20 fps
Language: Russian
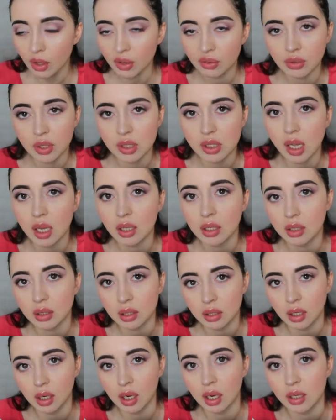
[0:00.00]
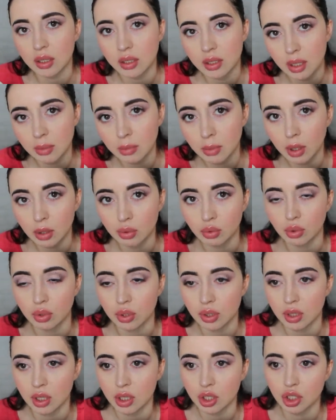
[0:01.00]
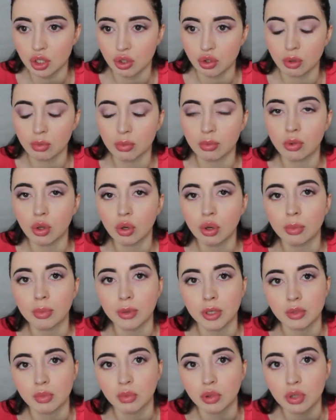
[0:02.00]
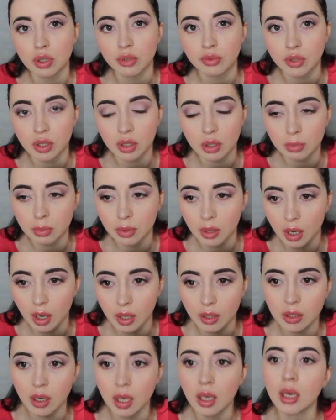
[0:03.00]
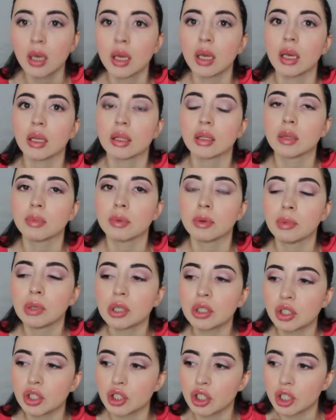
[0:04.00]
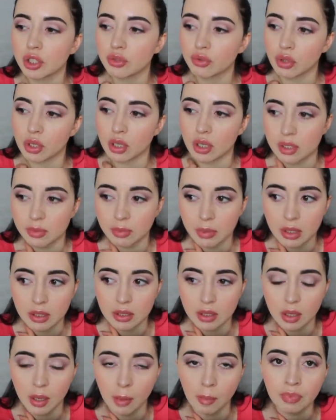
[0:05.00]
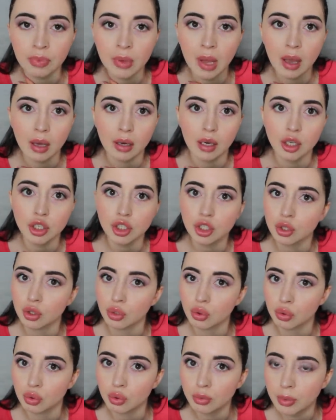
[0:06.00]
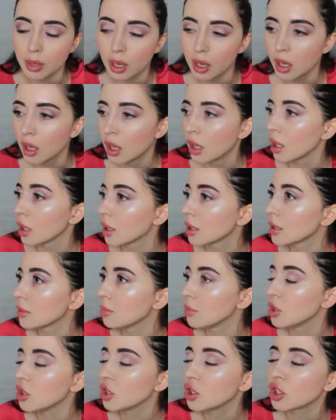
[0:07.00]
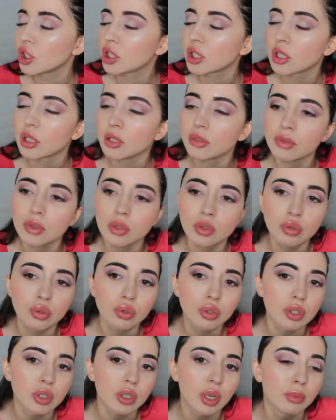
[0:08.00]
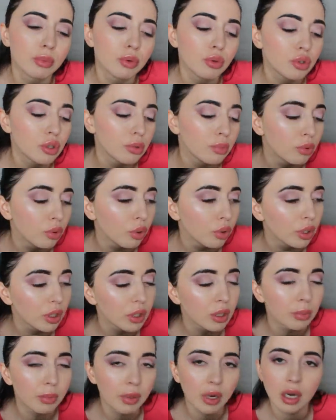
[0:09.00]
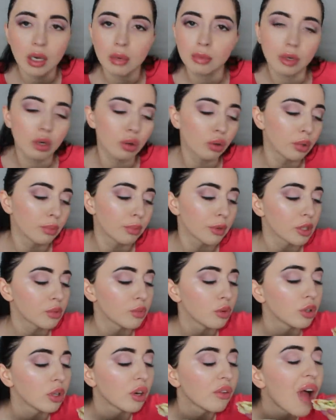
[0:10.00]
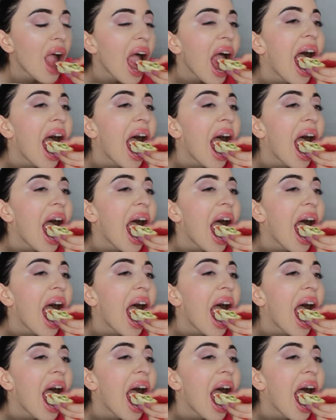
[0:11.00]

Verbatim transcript: Вязание – это такая тема, которая, знаешь, особо много просмотров не набирает. Это, например, сейчас вот косметика. Раньше на ютубе косметические видео, не знаю, бьюти-блоги набирали миллионы просмотров.